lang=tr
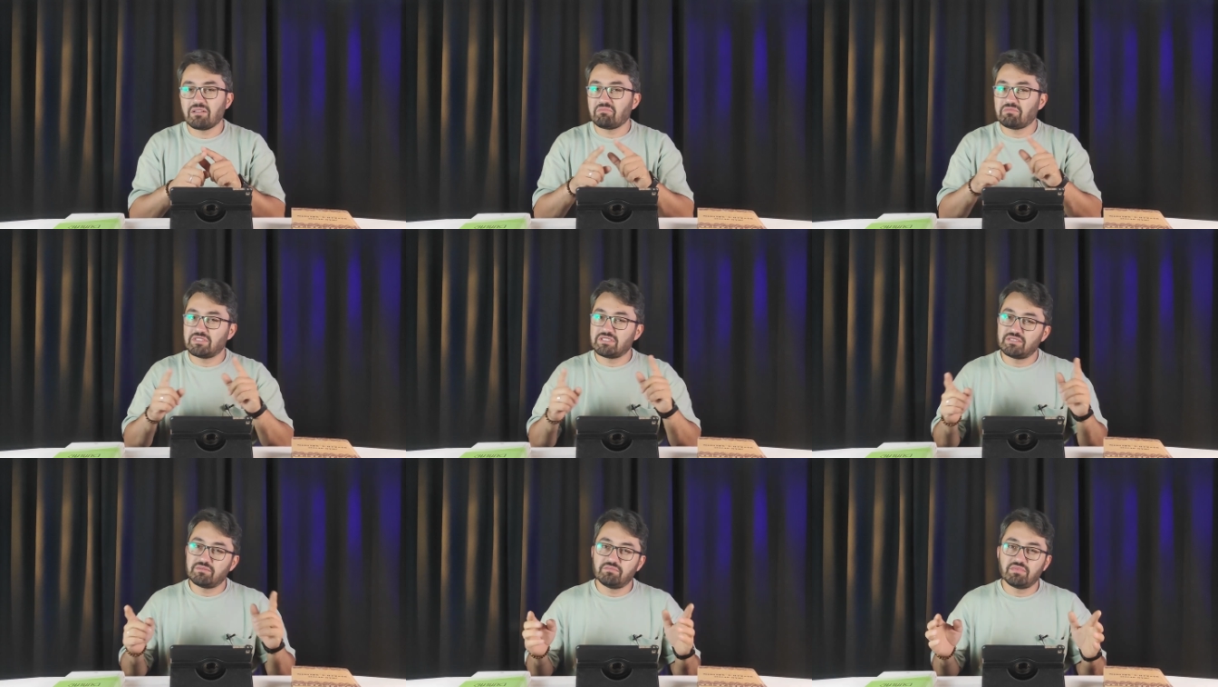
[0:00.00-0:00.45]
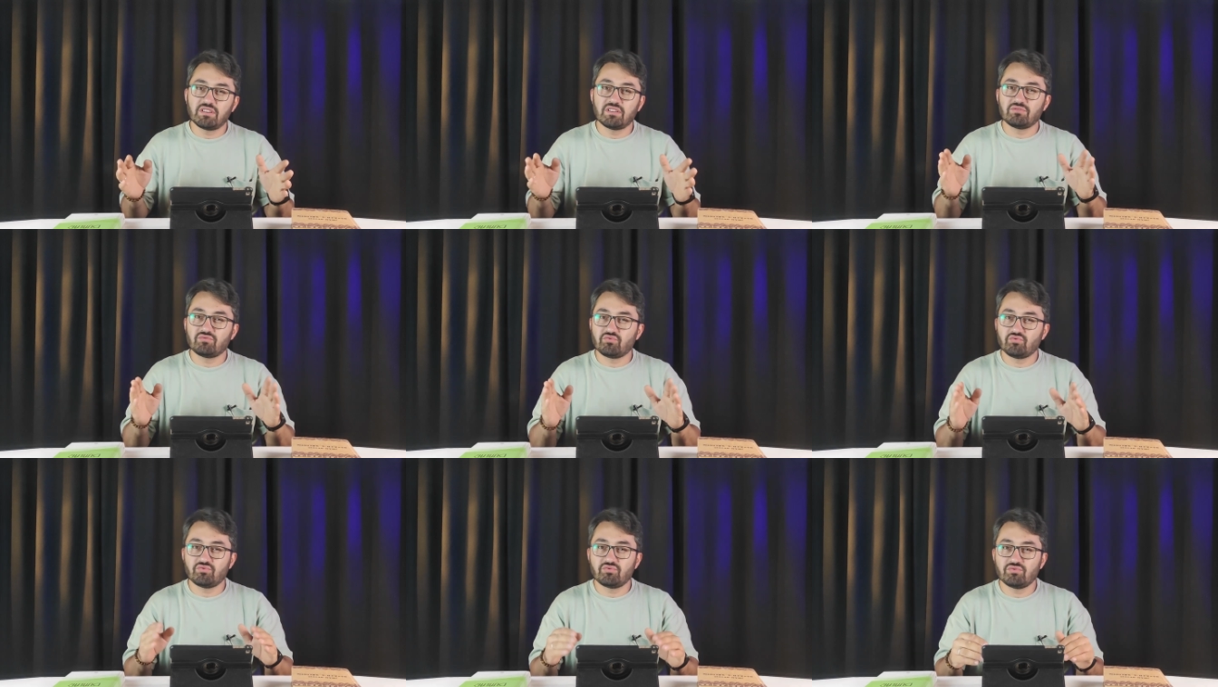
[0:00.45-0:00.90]
yapması
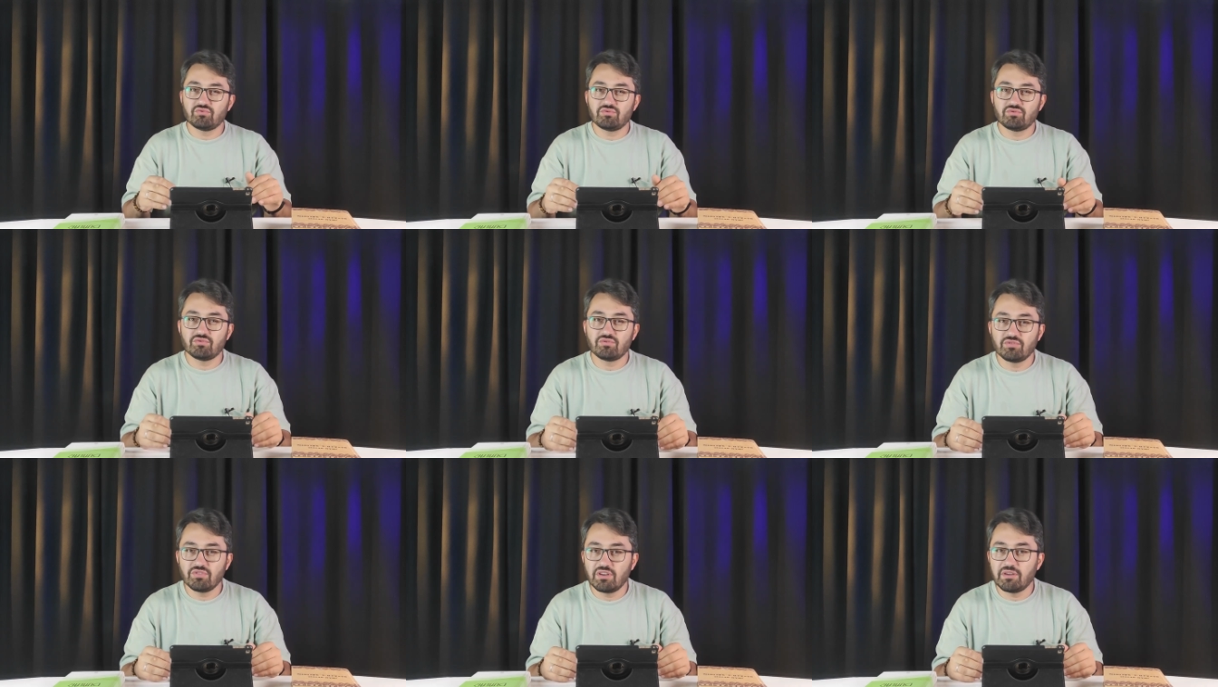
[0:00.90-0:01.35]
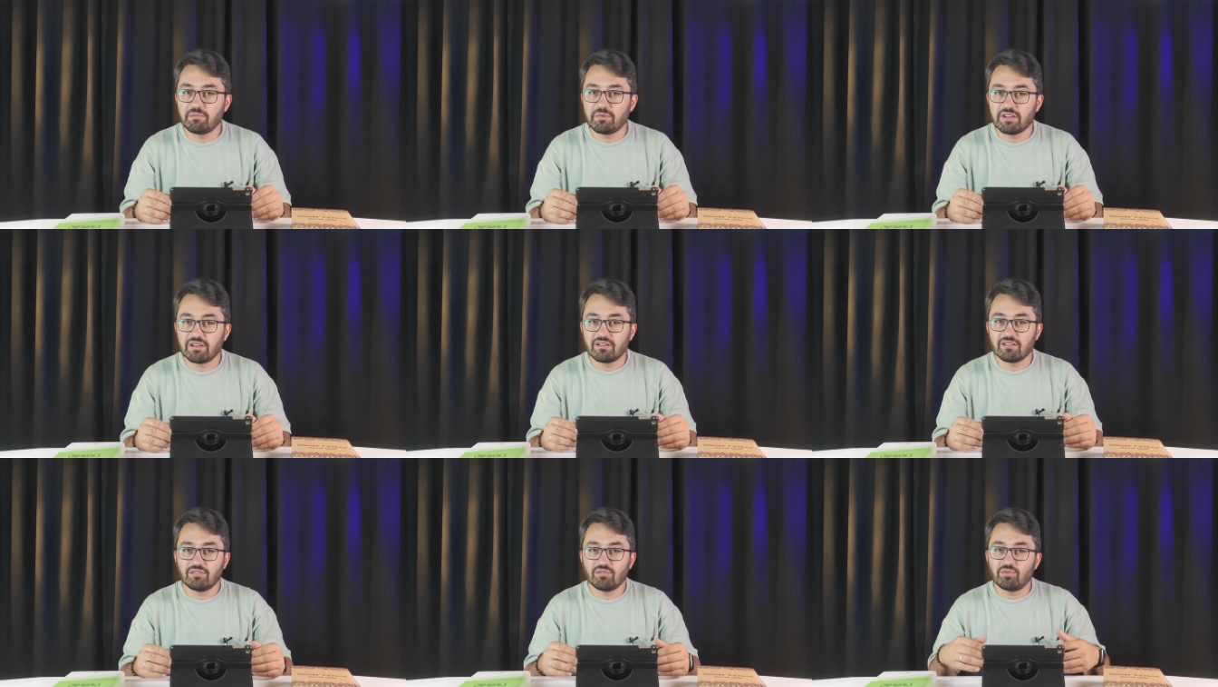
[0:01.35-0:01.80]
biraz uzun sürüyor ama